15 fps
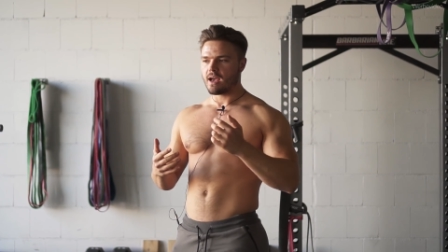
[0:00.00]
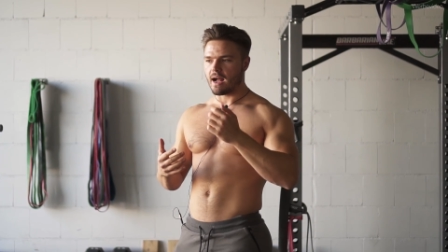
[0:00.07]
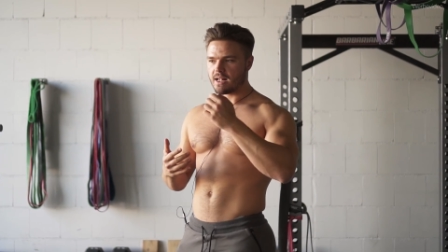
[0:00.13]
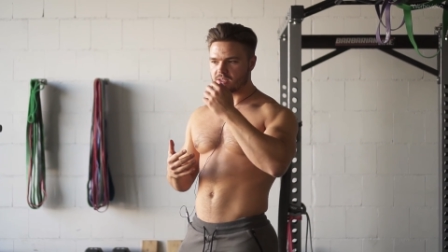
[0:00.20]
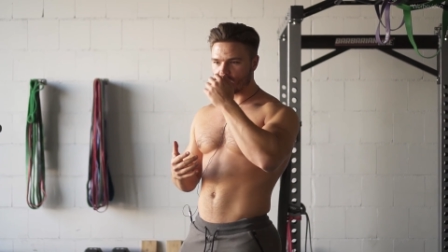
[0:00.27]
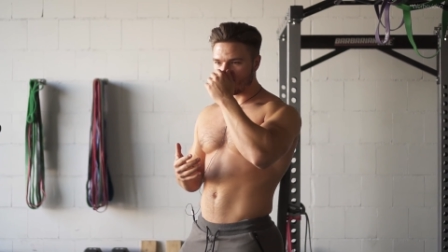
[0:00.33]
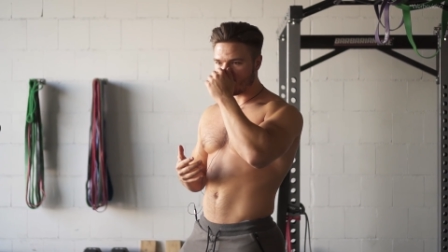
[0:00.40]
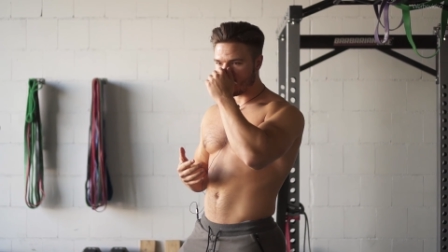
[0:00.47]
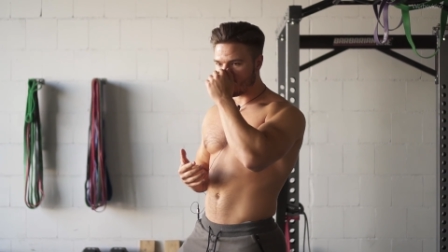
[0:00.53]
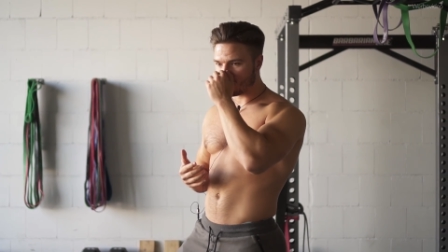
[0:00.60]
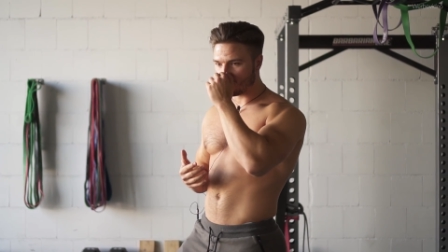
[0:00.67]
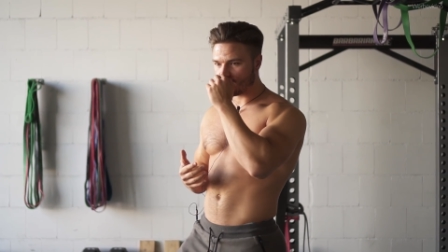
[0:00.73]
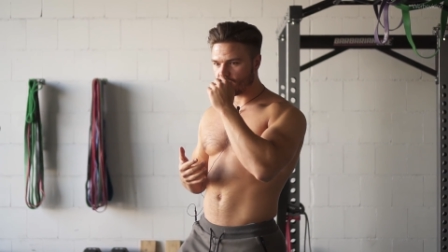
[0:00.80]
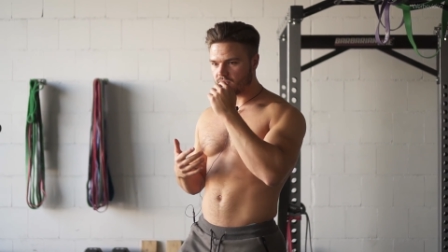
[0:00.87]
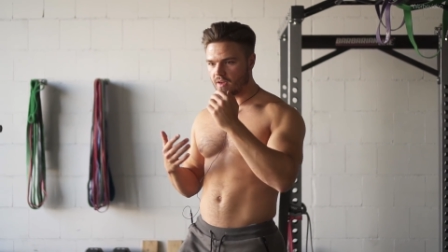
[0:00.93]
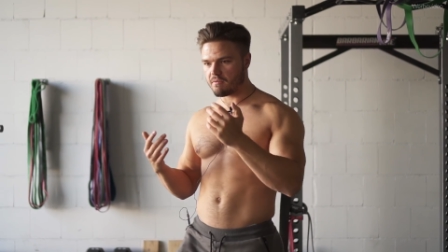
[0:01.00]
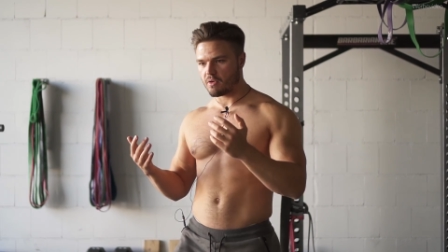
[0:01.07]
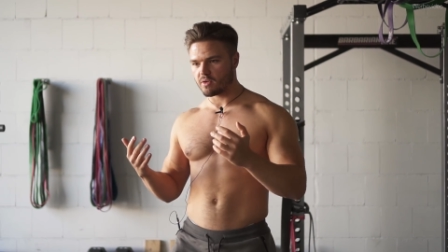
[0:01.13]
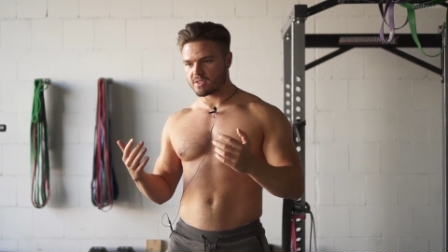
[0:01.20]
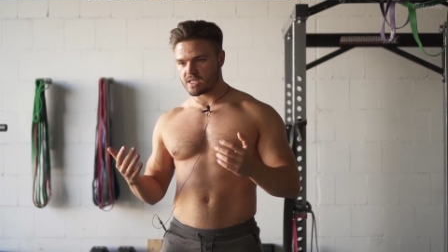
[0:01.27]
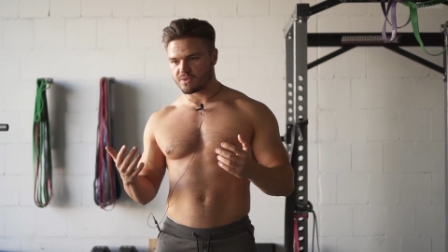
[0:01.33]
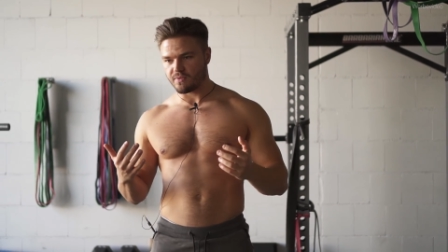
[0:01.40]
Also, ähm, wenn
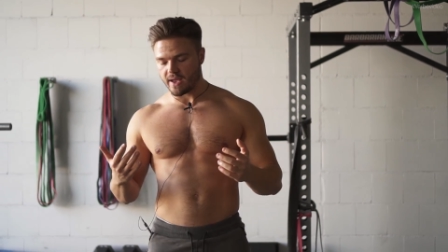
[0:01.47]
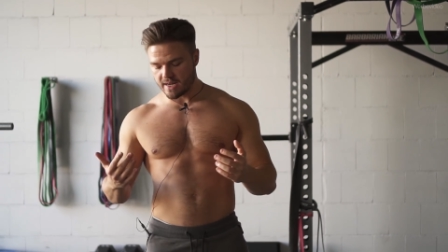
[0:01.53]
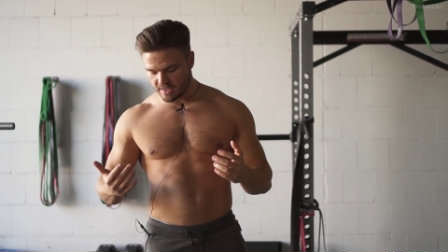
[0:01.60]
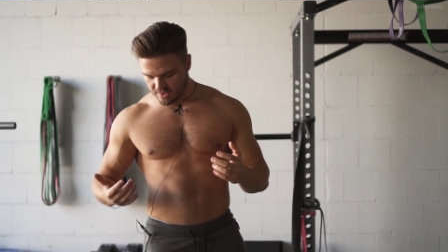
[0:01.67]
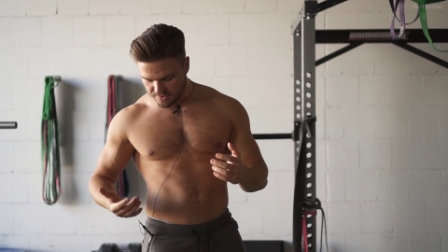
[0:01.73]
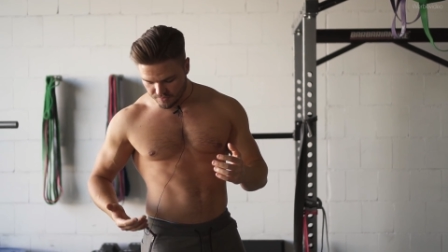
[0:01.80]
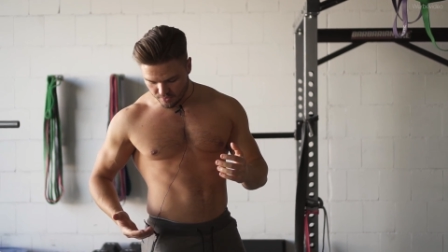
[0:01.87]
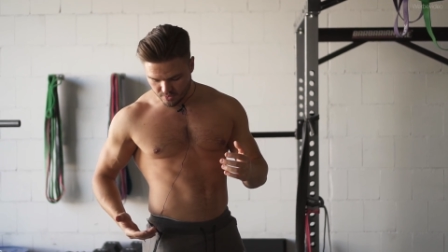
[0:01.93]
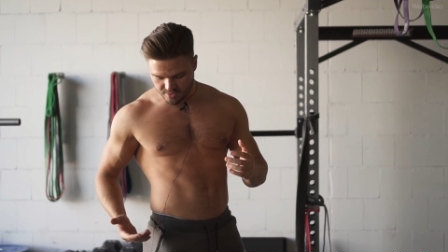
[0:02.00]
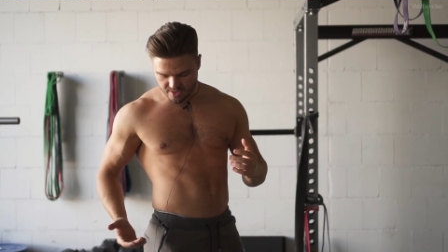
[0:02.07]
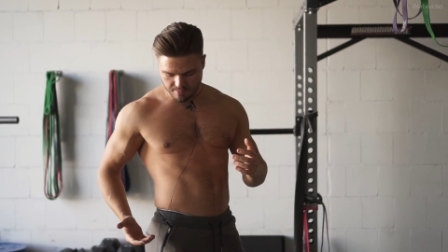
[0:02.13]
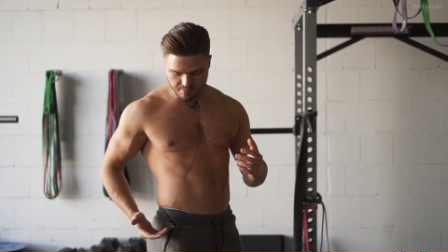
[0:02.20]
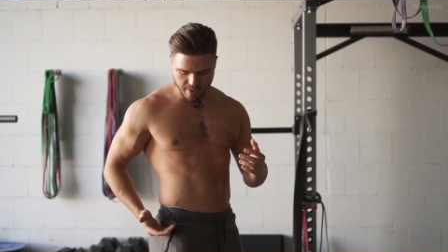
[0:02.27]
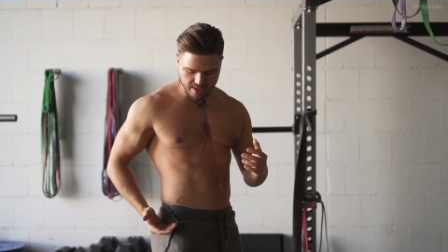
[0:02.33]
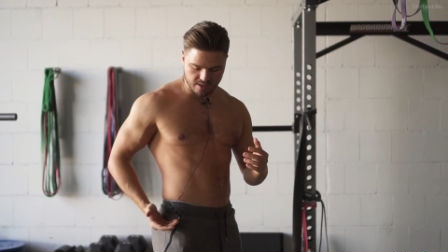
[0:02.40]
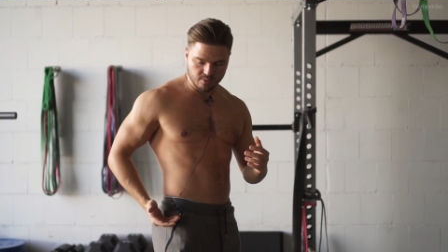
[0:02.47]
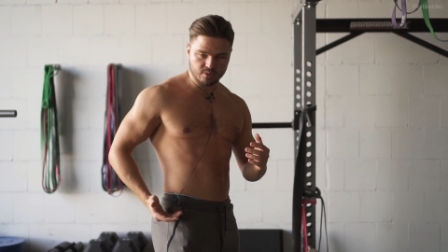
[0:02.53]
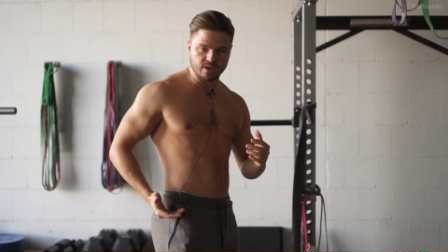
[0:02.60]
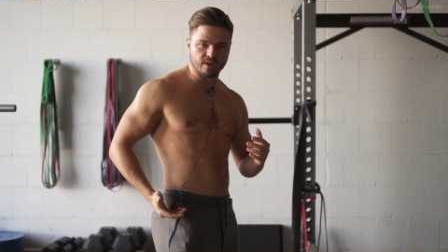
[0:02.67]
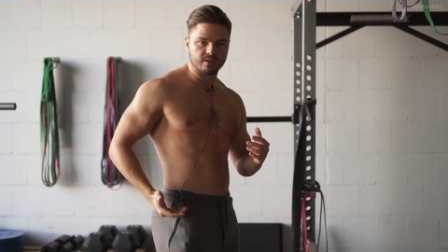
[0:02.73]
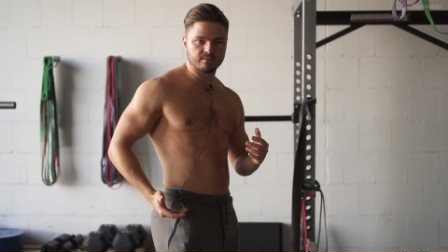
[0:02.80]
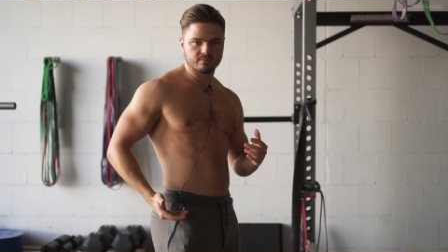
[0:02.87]
wir uns das Verhältnis von unserem Becken
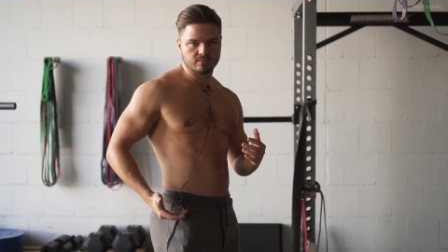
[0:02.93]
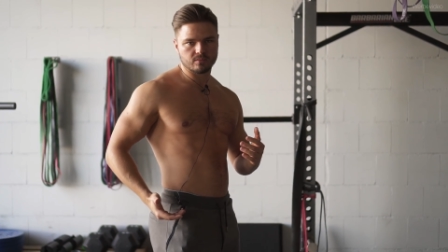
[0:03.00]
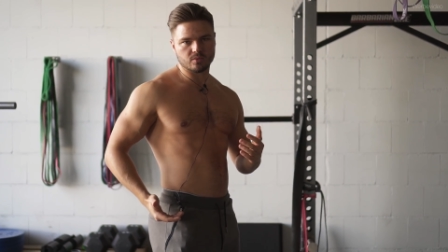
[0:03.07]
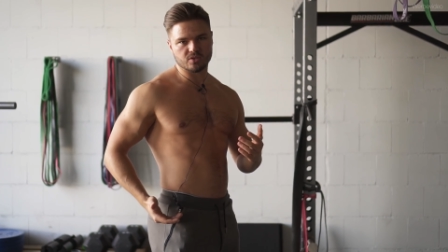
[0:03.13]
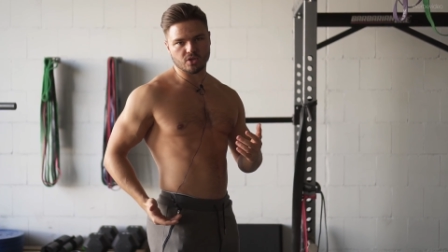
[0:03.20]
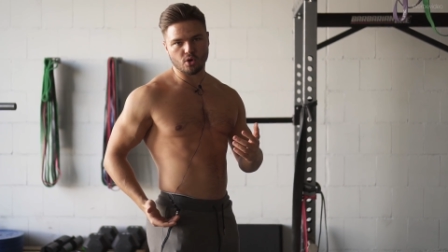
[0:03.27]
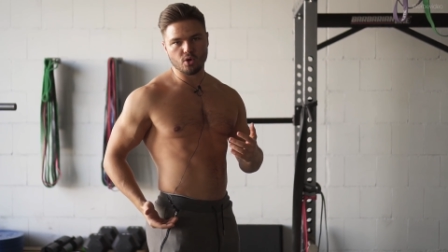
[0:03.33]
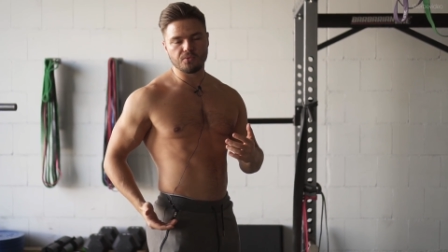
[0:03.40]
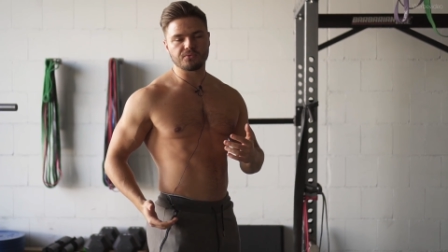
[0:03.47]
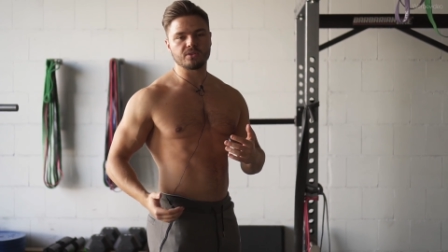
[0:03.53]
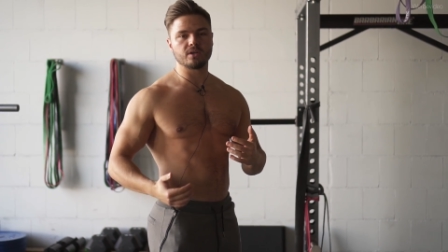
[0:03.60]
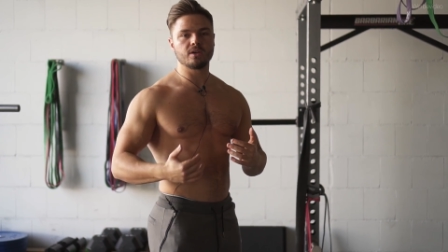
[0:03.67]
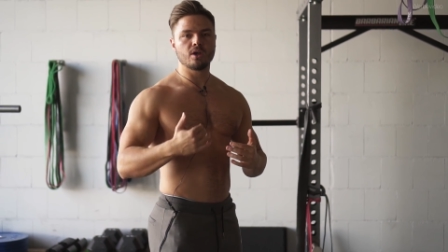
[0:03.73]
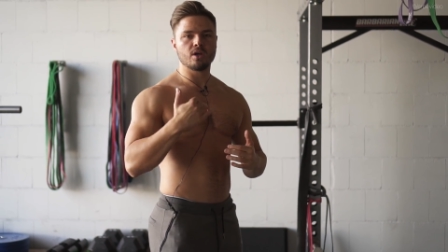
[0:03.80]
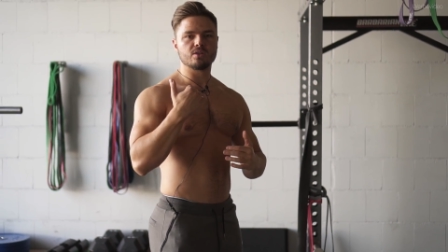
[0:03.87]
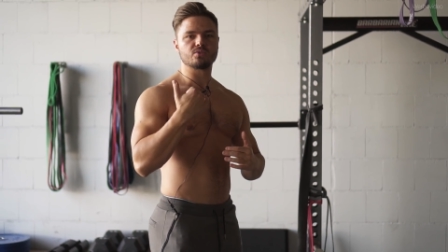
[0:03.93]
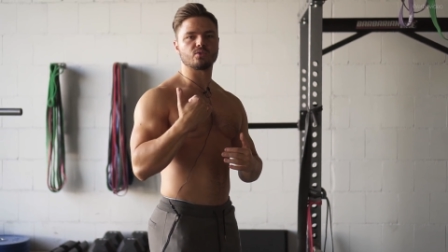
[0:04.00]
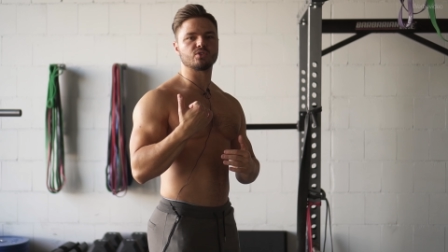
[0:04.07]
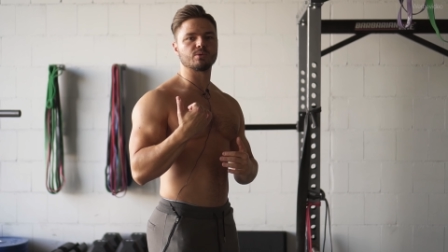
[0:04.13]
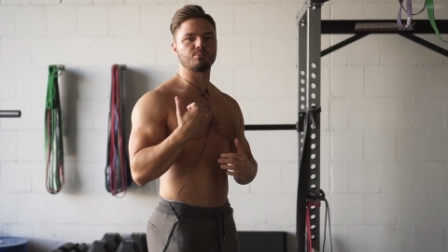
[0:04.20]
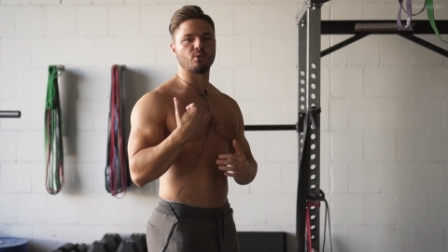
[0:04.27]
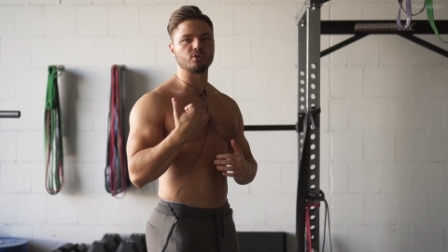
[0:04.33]
oder unserer Hüfte zu
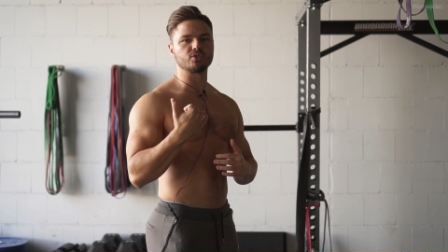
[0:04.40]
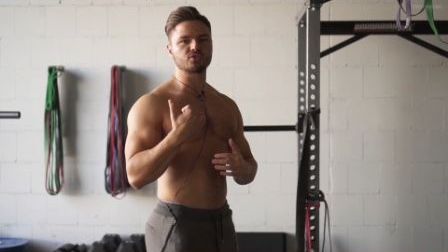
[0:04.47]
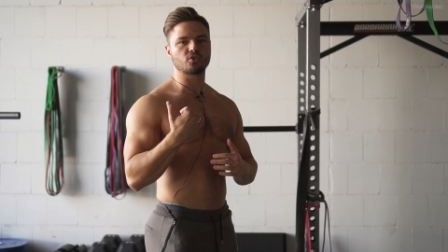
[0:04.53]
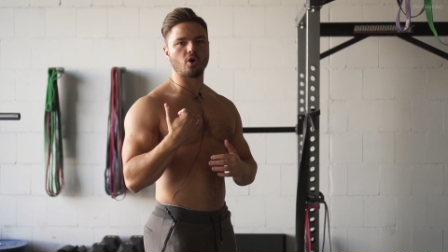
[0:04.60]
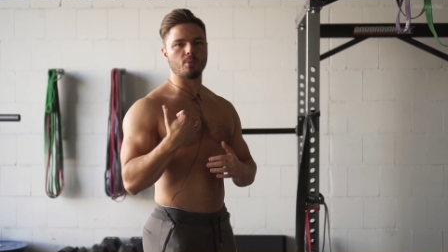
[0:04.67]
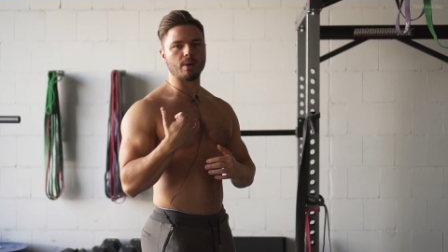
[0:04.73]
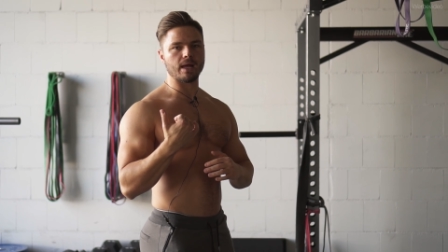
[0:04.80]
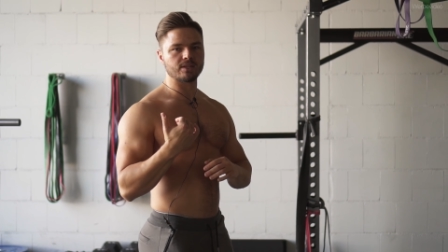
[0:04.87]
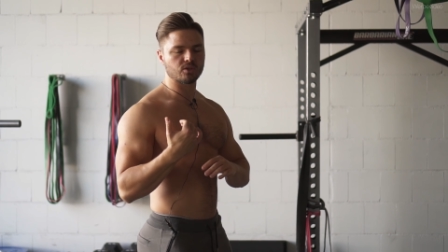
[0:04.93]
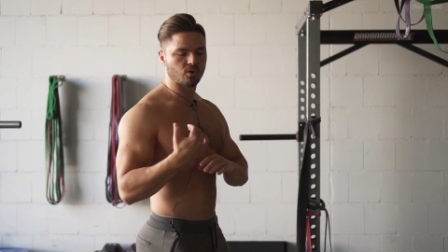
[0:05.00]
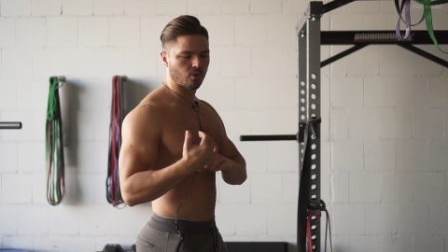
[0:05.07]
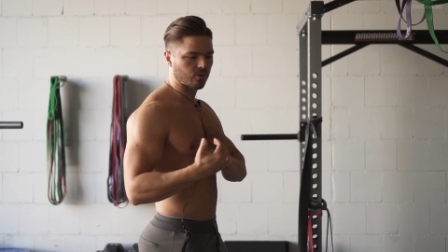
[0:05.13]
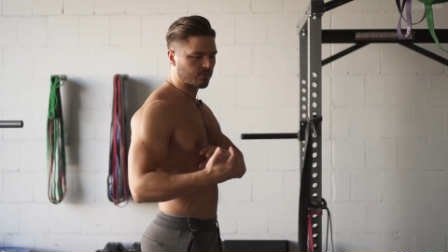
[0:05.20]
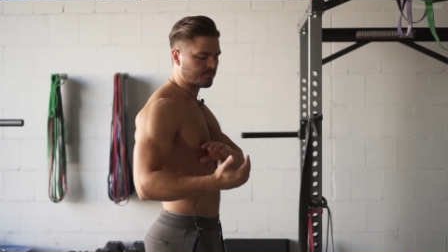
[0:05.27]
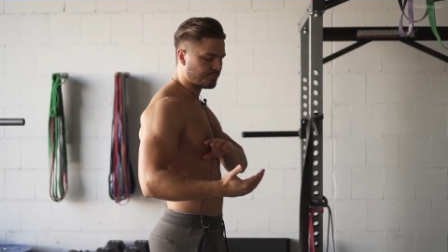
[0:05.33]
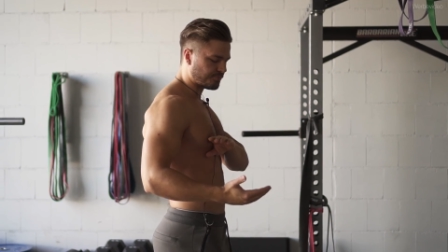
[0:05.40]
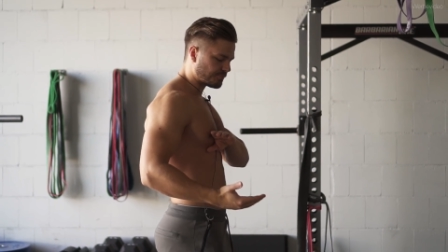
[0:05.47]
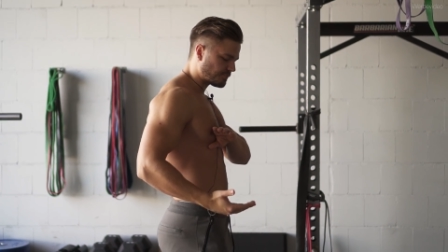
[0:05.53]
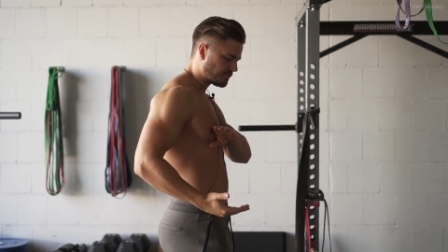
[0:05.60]
unserem Brustkorb angucken,